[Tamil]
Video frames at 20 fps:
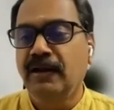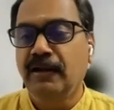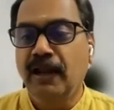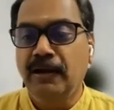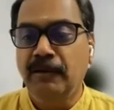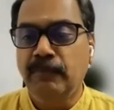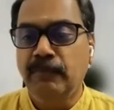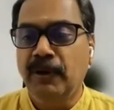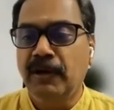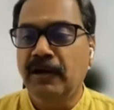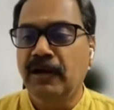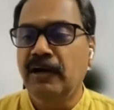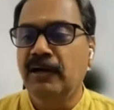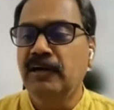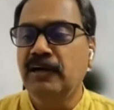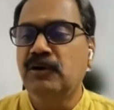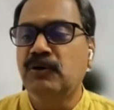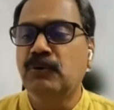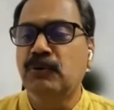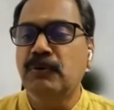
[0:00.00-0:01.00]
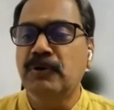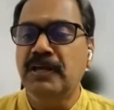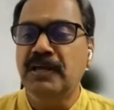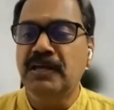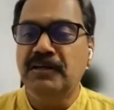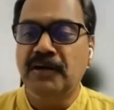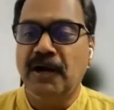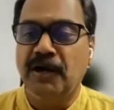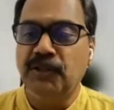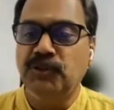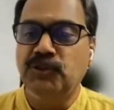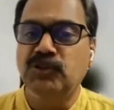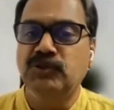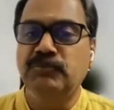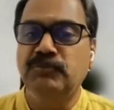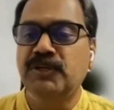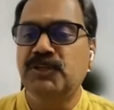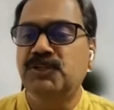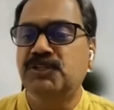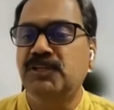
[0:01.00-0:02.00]
நண்பர்கள் கூடி
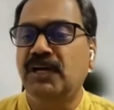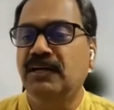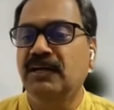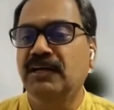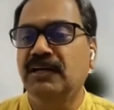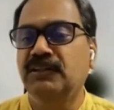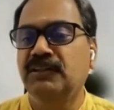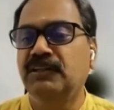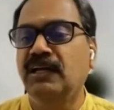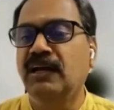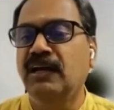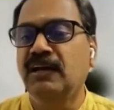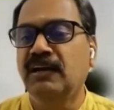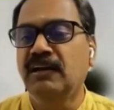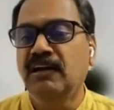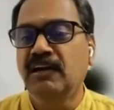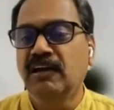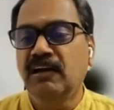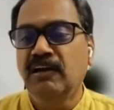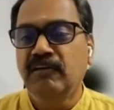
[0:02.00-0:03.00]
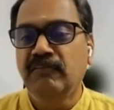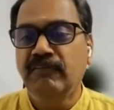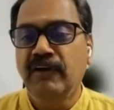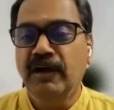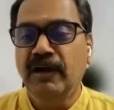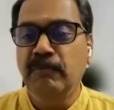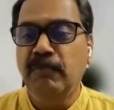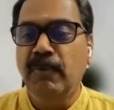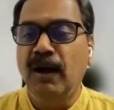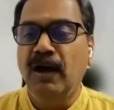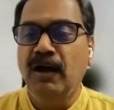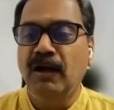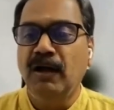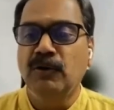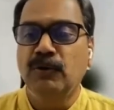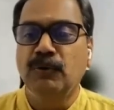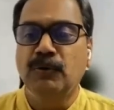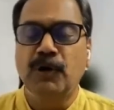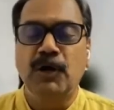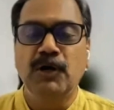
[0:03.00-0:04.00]
நடத்தும் இச்சங்கத்தில் வெண்பா
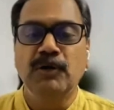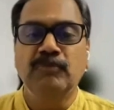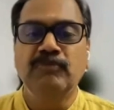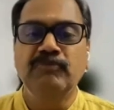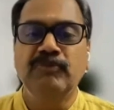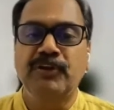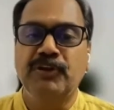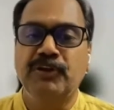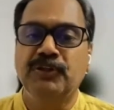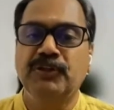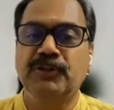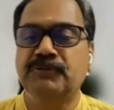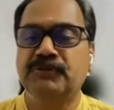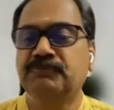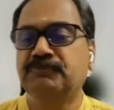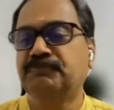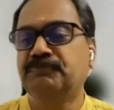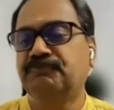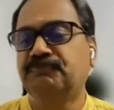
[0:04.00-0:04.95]
குரலும் விருந்து